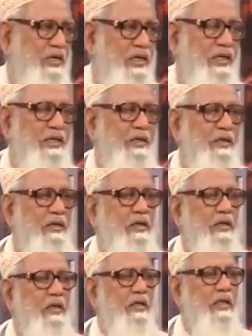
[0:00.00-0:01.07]
সেই
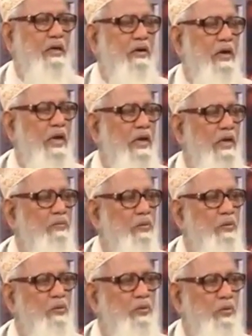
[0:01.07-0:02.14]
তা এখন আল্লাহর
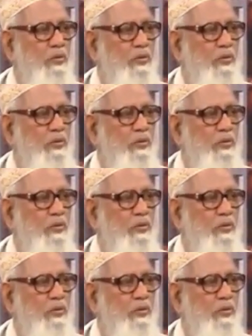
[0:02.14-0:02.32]
বন্ধু